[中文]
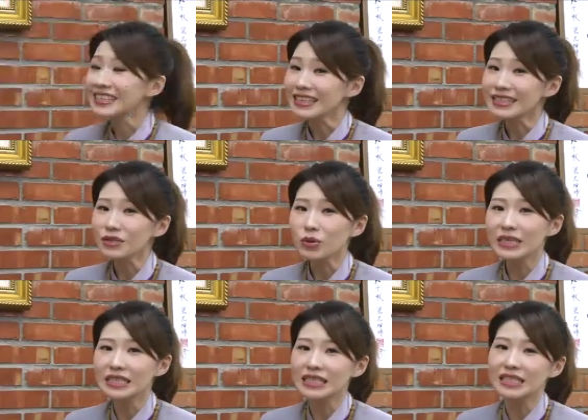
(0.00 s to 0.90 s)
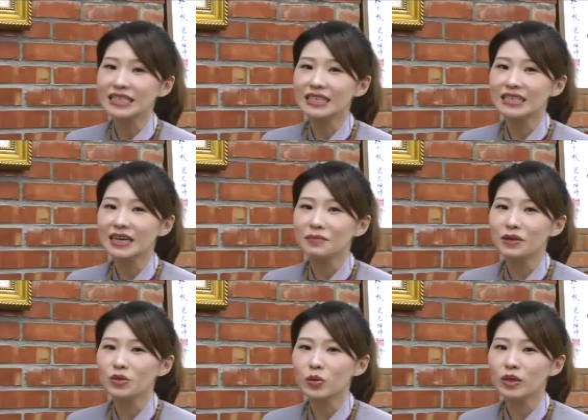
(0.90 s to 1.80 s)
那在这段期间上
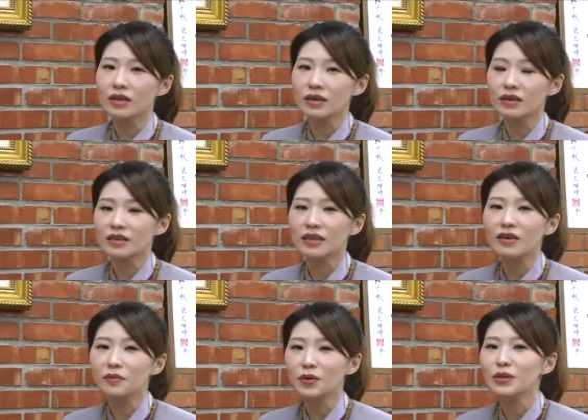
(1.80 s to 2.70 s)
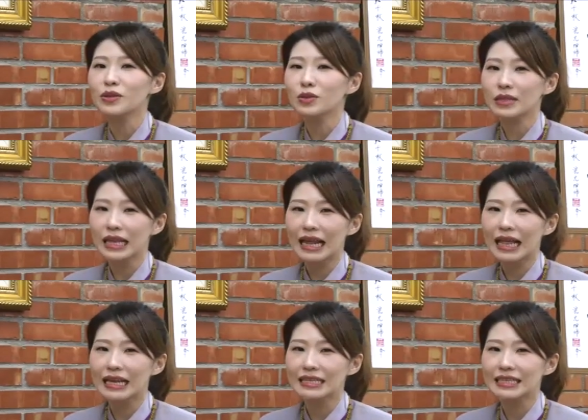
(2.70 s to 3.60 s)
面对你而言，有没有带
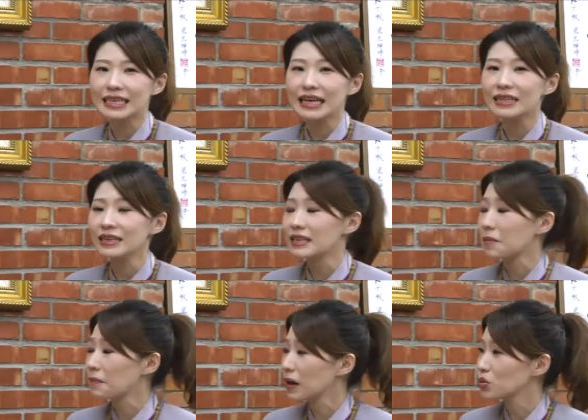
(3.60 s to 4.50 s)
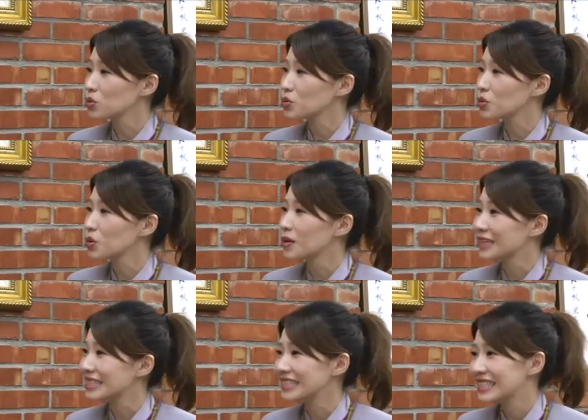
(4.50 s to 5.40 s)
来怎样的一个帮助或
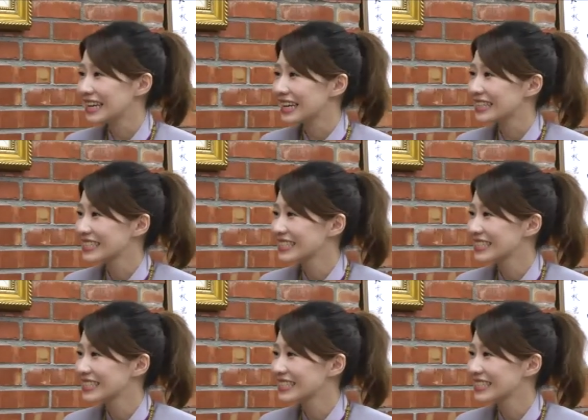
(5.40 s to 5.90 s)
影响？